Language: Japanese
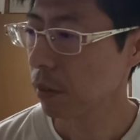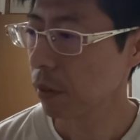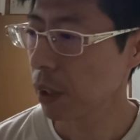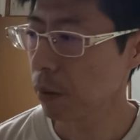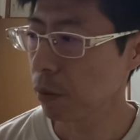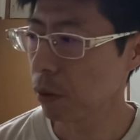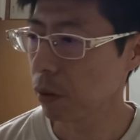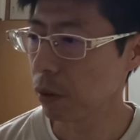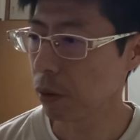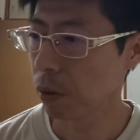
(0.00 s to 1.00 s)
だからも
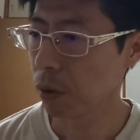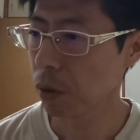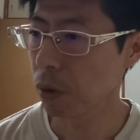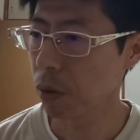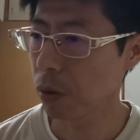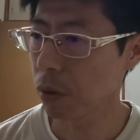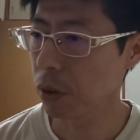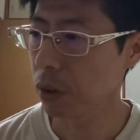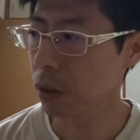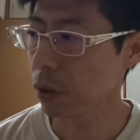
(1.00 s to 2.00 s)
う本当のことを
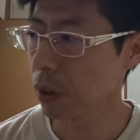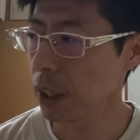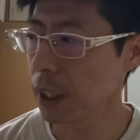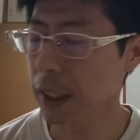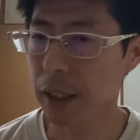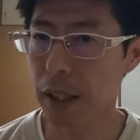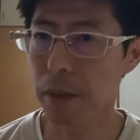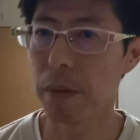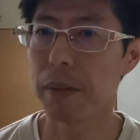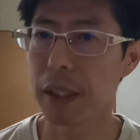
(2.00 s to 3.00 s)
ずっと言い出せない
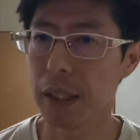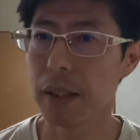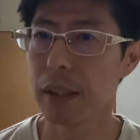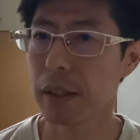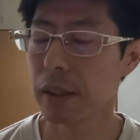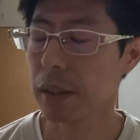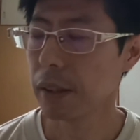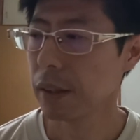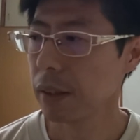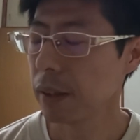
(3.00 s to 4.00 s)
ままで、
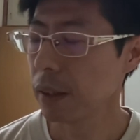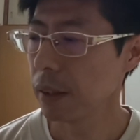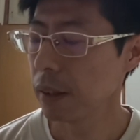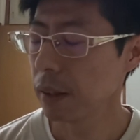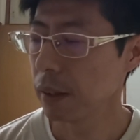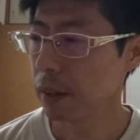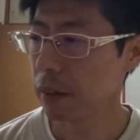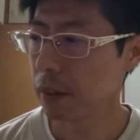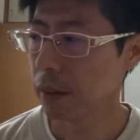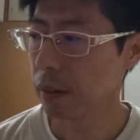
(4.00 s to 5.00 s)

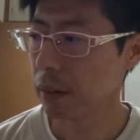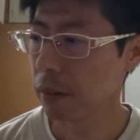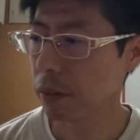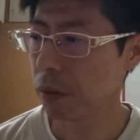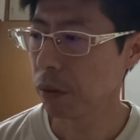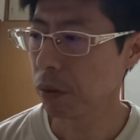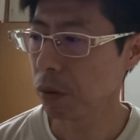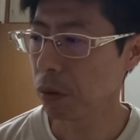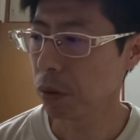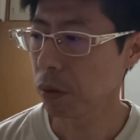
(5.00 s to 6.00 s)
で、本当の
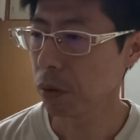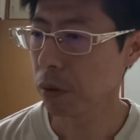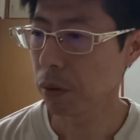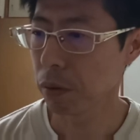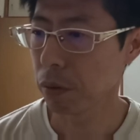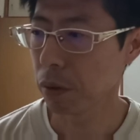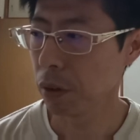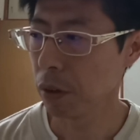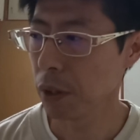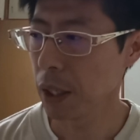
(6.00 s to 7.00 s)
ことを
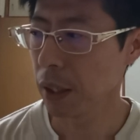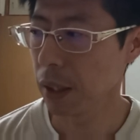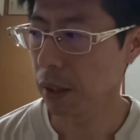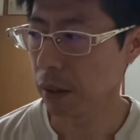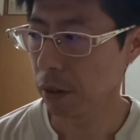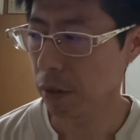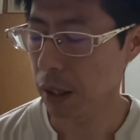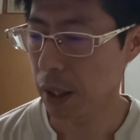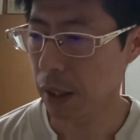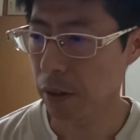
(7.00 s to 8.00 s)
言え言わな
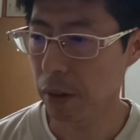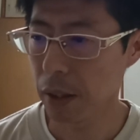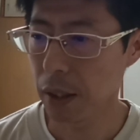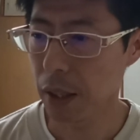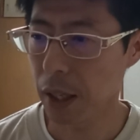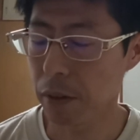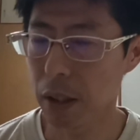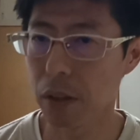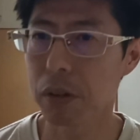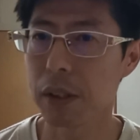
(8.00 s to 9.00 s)
いがゆえに、ある日
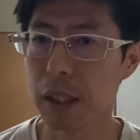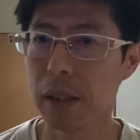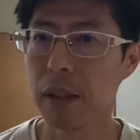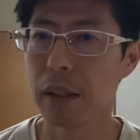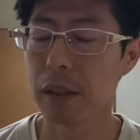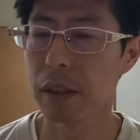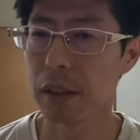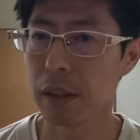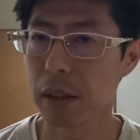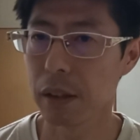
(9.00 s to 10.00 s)
突然、
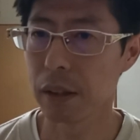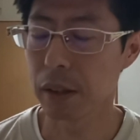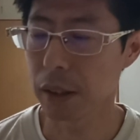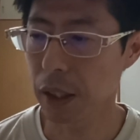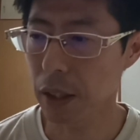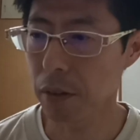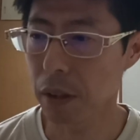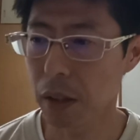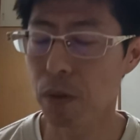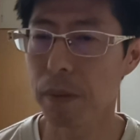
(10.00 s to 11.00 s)
石油
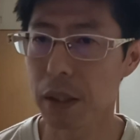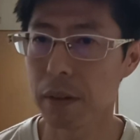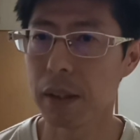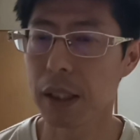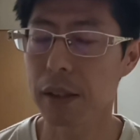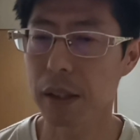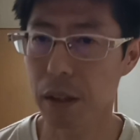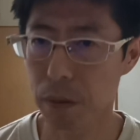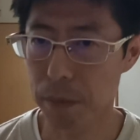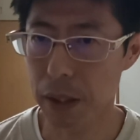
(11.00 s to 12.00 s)
が止まる、ガスが
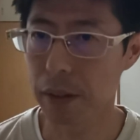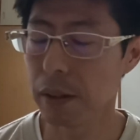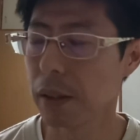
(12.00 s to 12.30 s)
止まる、